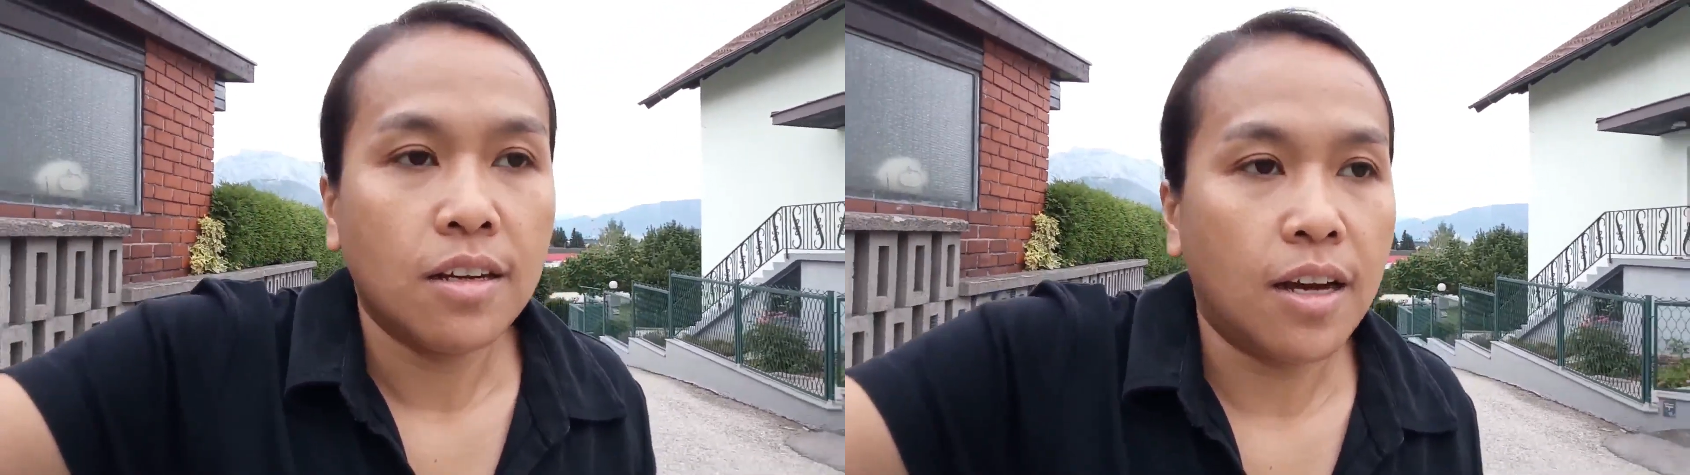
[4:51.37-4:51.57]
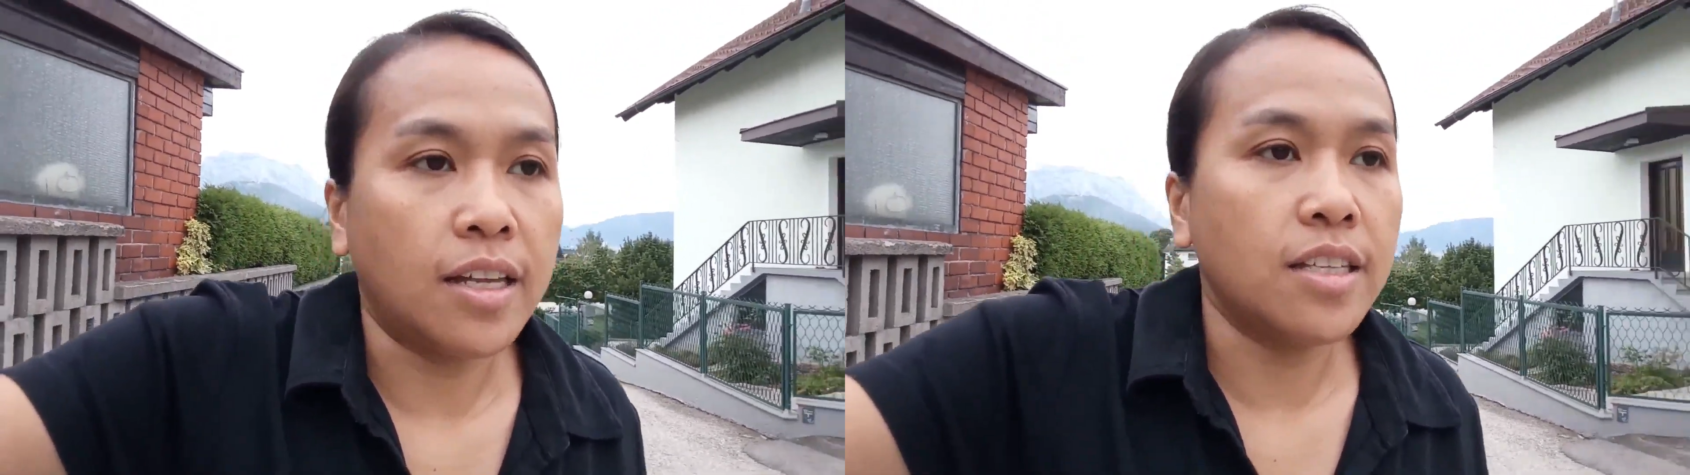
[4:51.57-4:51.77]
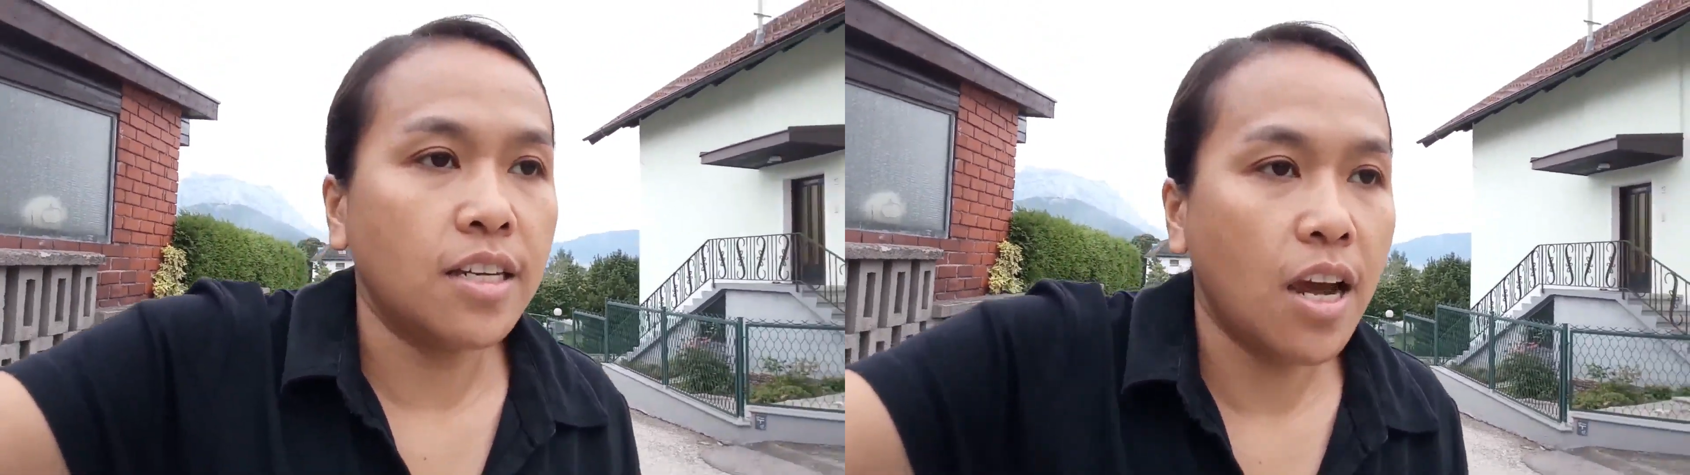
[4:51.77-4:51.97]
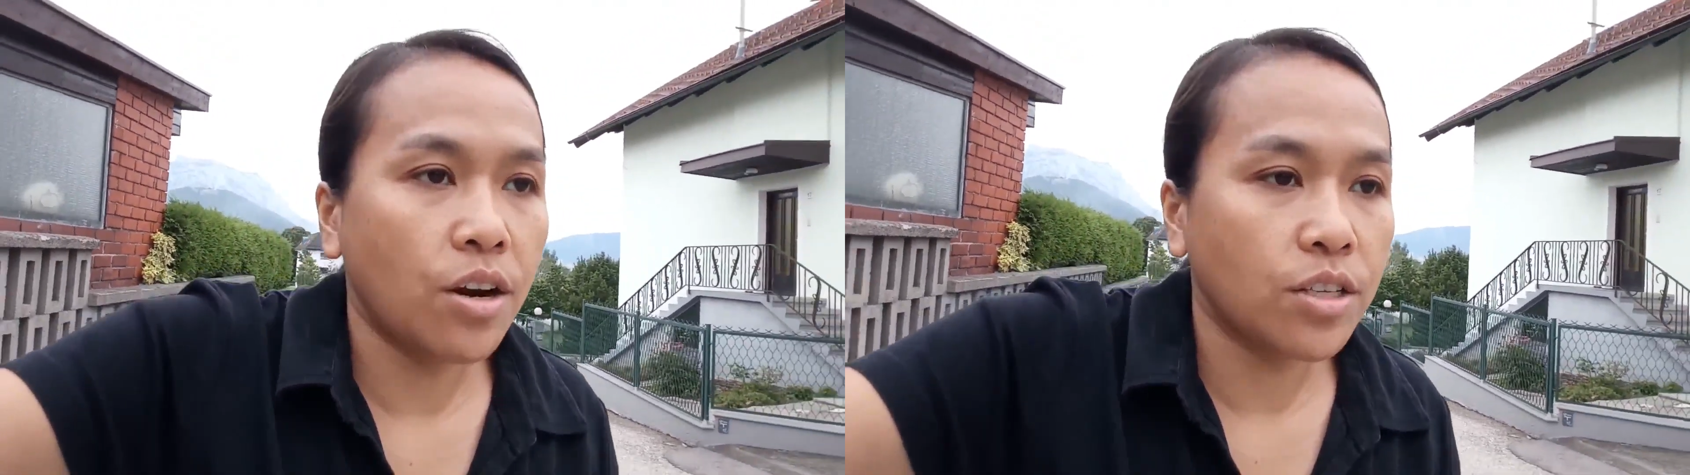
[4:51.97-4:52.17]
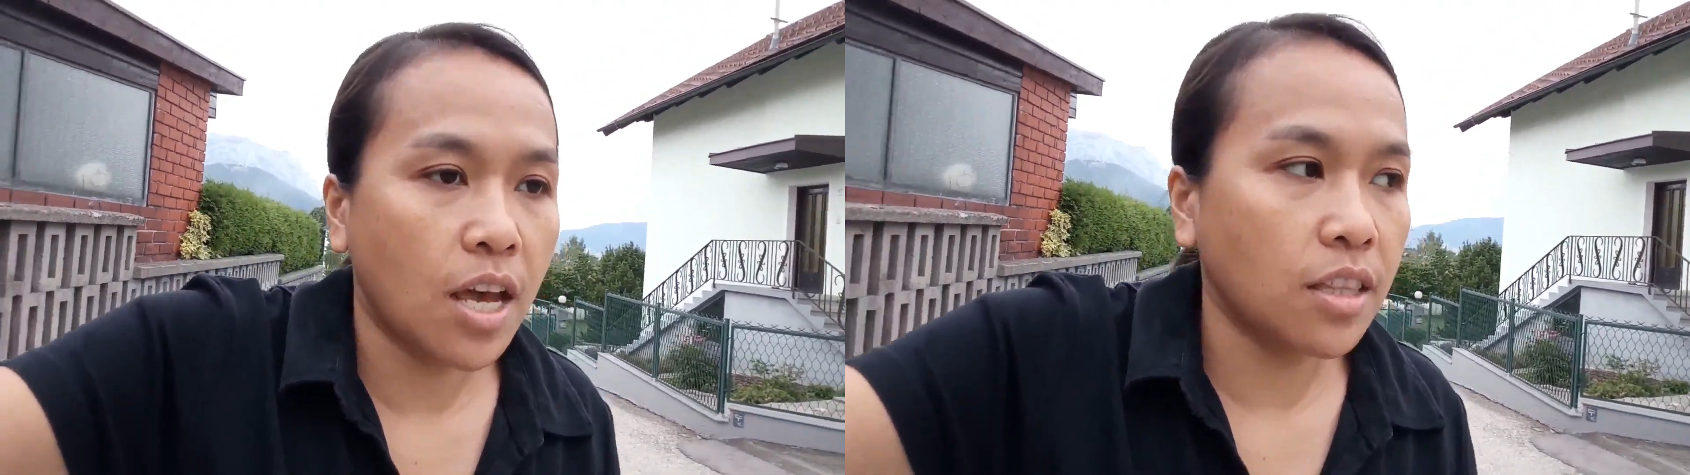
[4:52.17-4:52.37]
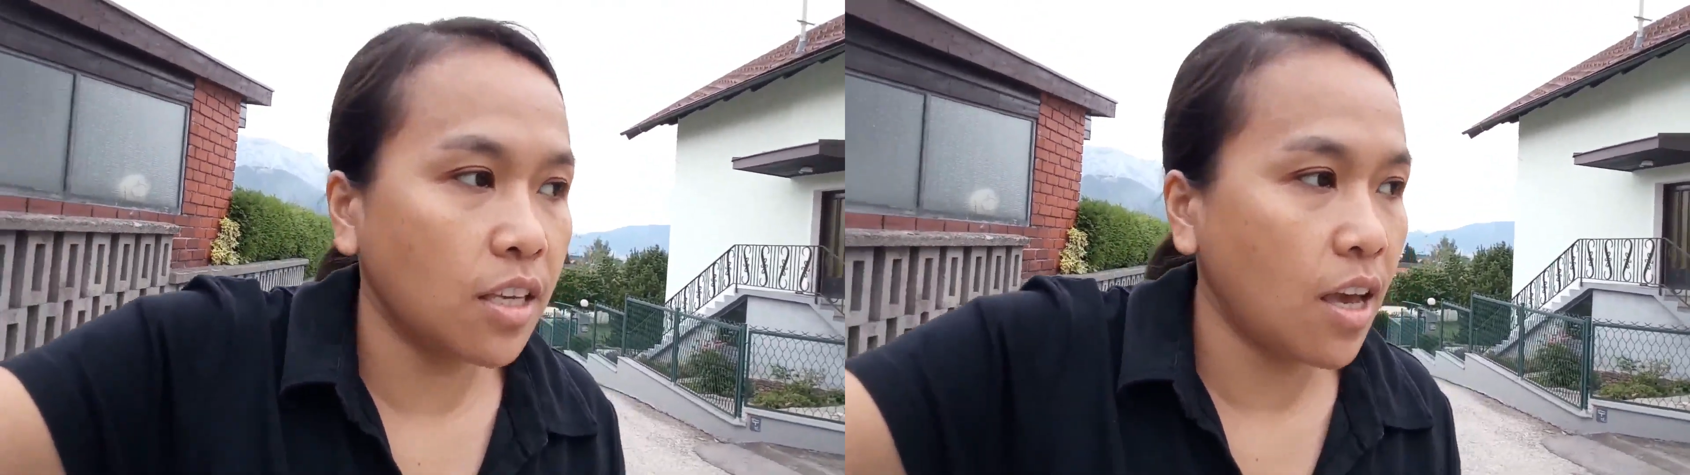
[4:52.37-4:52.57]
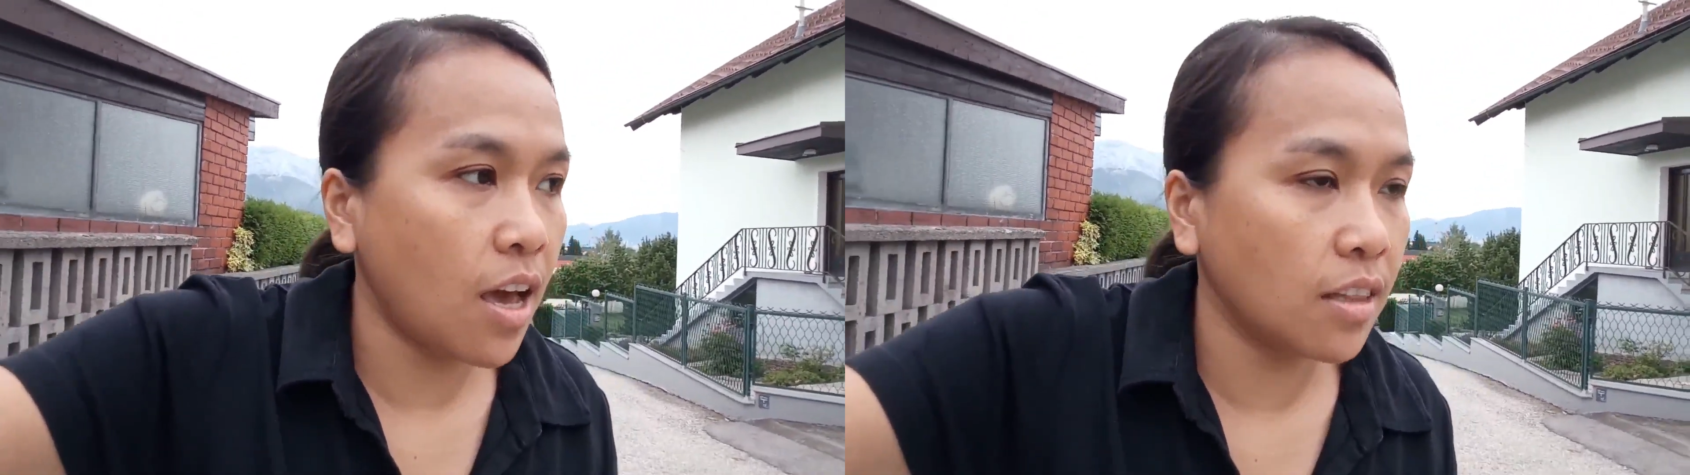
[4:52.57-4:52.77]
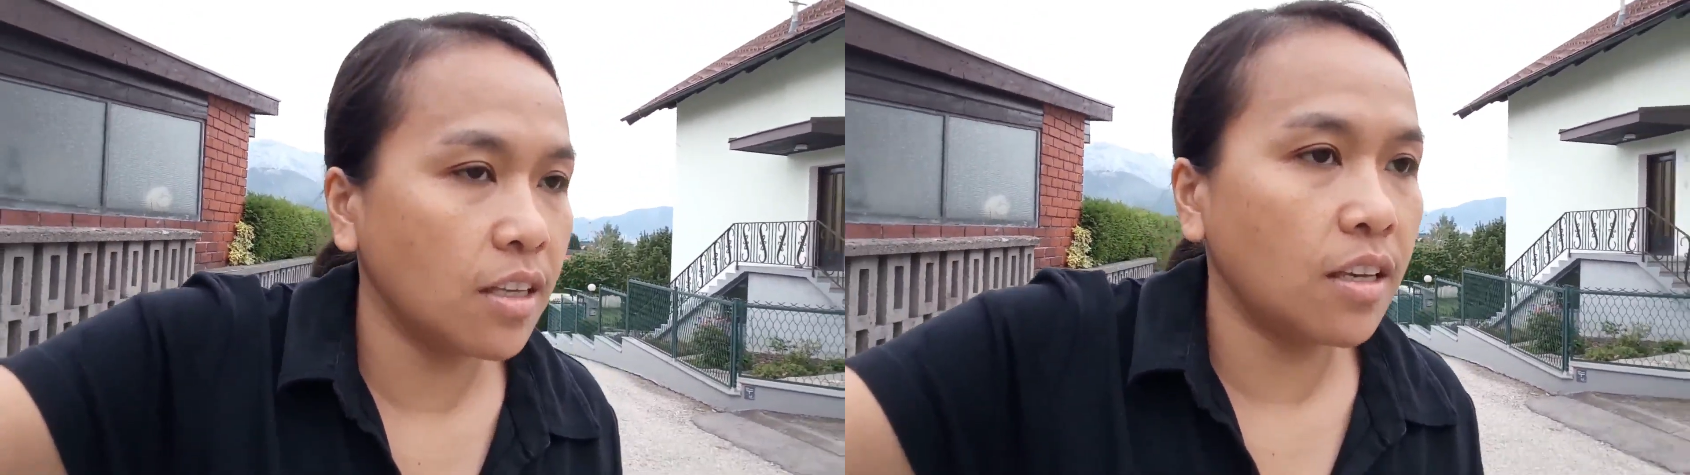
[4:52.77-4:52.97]
nah jadi harus
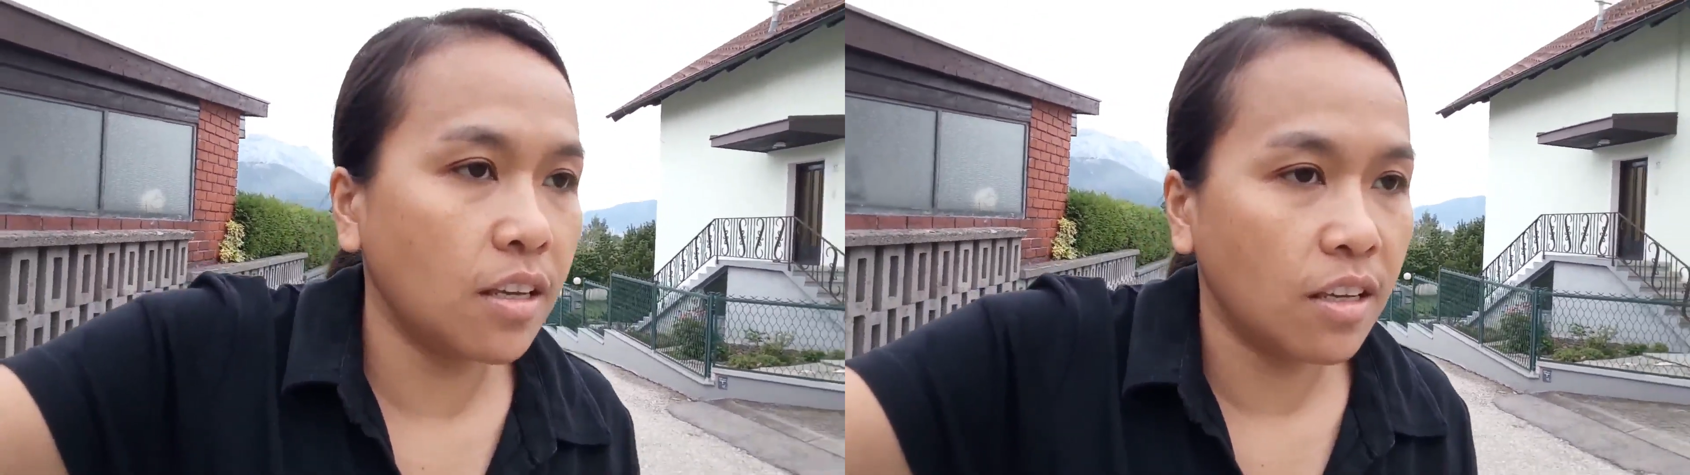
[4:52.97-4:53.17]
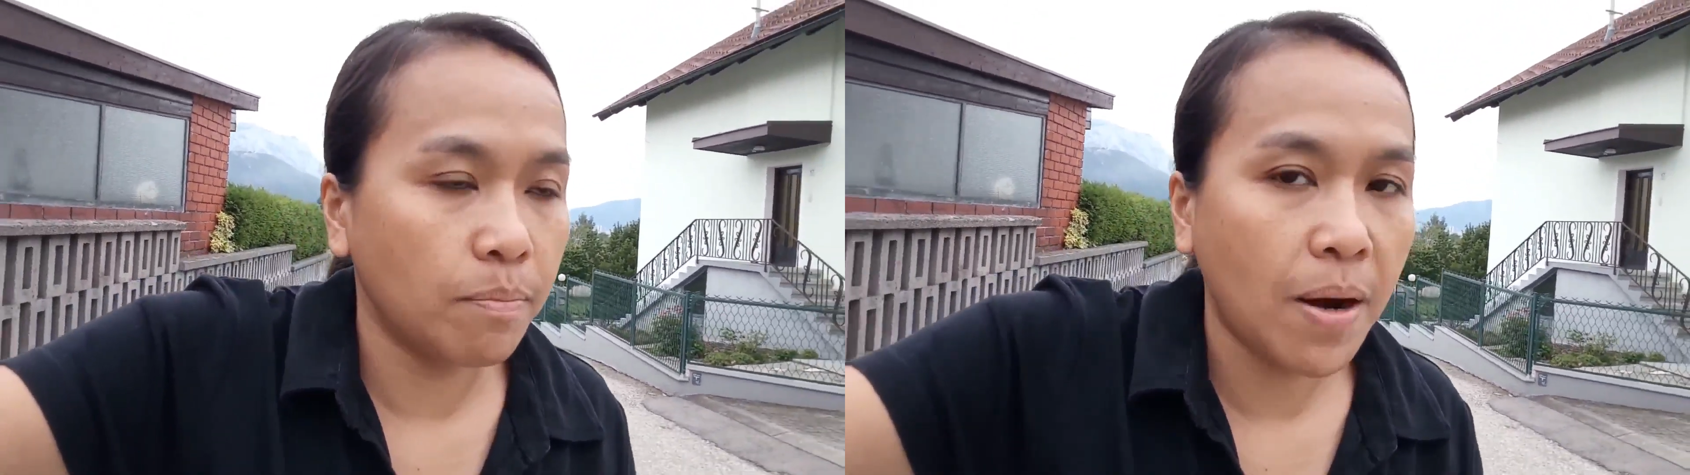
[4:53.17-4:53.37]
hati-hati ini